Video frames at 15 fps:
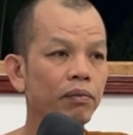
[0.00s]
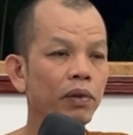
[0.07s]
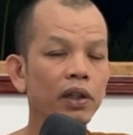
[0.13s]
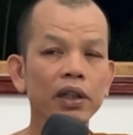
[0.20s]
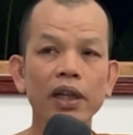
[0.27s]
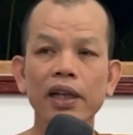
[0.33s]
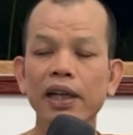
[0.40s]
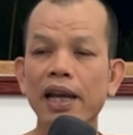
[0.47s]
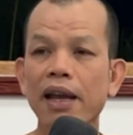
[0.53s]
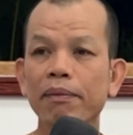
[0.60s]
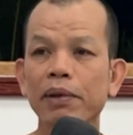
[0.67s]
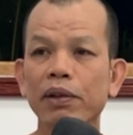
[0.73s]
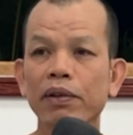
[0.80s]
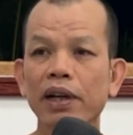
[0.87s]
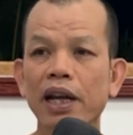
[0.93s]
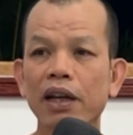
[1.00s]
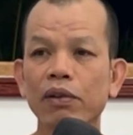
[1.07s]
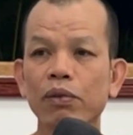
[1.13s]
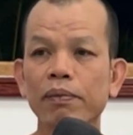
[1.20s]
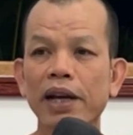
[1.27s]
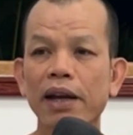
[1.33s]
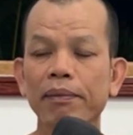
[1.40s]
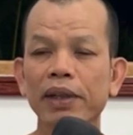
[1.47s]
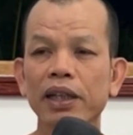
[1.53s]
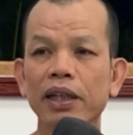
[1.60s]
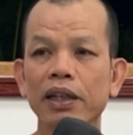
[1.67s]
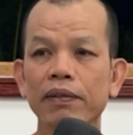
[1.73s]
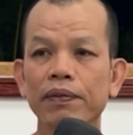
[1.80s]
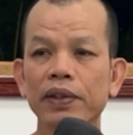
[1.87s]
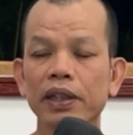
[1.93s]
เพราะเรื่องการภาวนาครูบาไม่
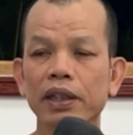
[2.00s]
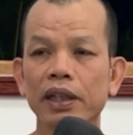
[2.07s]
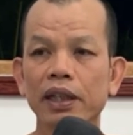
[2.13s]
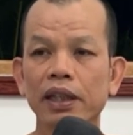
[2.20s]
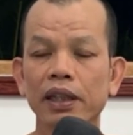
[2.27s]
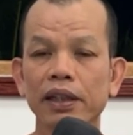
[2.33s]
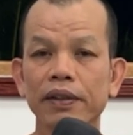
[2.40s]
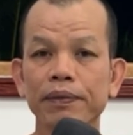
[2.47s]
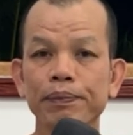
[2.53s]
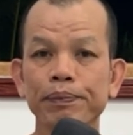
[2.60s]
เคยฝึกเลย